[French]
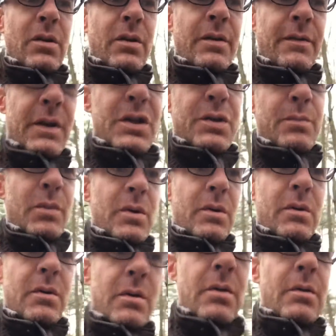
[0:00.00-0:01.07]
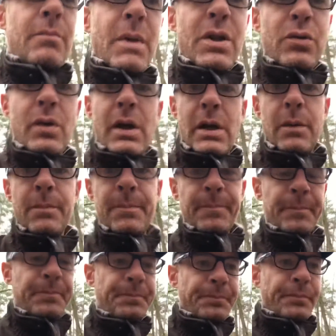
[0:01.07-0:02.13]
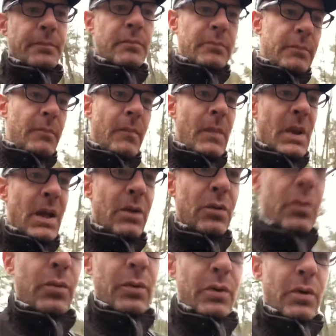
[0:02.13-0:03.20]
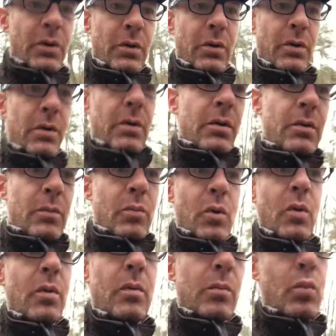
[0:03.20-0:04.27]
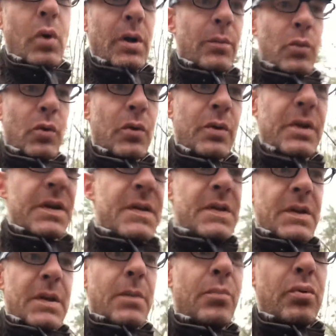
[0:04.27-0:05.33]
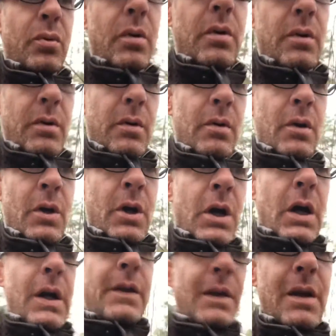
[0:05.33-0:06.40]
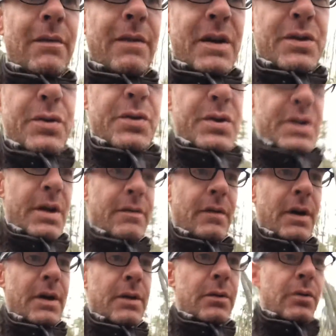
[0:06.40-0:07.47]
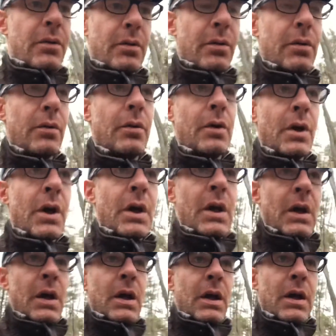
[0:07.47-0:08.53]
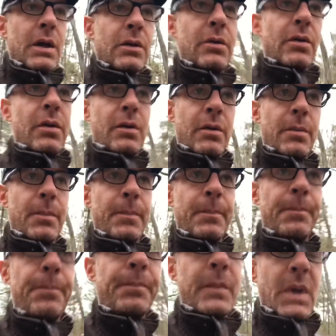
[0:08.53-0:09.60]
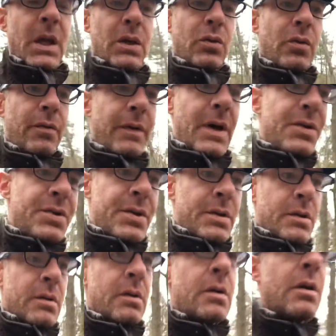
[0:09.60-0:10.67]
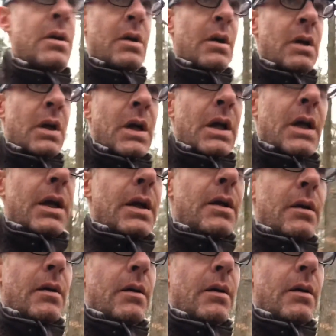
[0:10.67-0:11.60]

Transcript: et vachement manuel. Donc bon, moi de mon côté, c'était pour un élevage de chèvres et de et de et de vaches. Et